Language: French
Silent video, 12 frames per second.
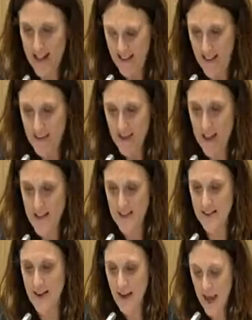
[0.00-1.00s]

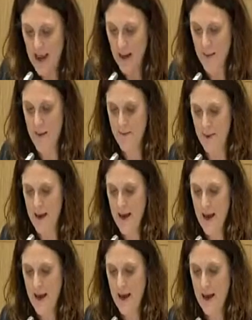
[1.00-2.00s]
l'efficacité est la même
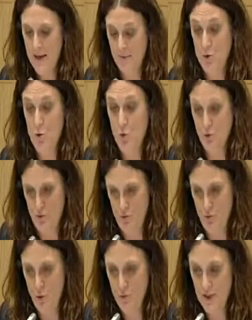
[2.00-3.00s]
parce que
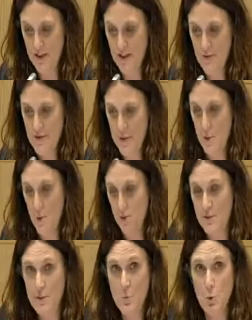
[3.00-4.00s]
l'objectif, c'est de
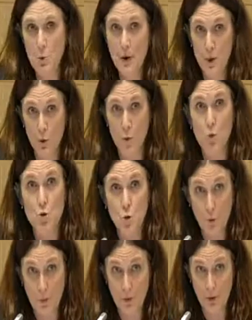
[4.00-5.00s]
diminuer ou de
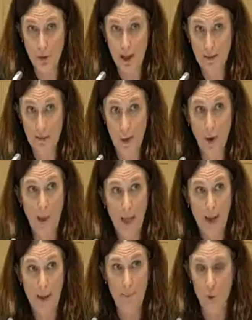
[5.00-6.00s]
stopper totalement
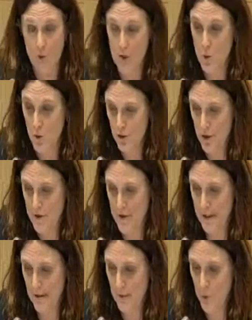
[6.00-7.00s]
l'importation d'un
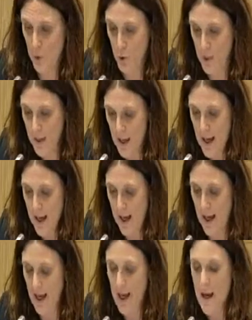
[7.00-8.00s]
certain produit,
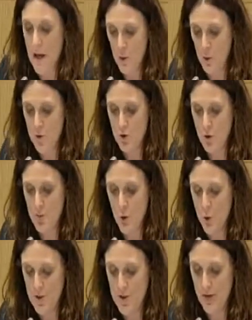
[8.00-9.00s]
et nous sommes
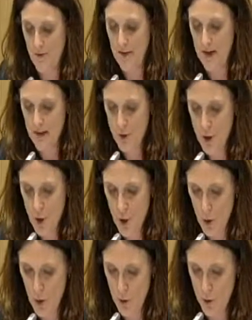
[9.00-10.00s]
aussi efficaces
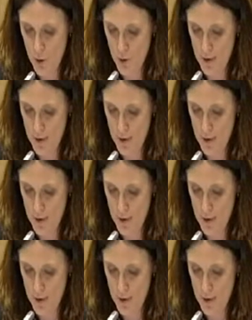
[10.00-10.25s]
que,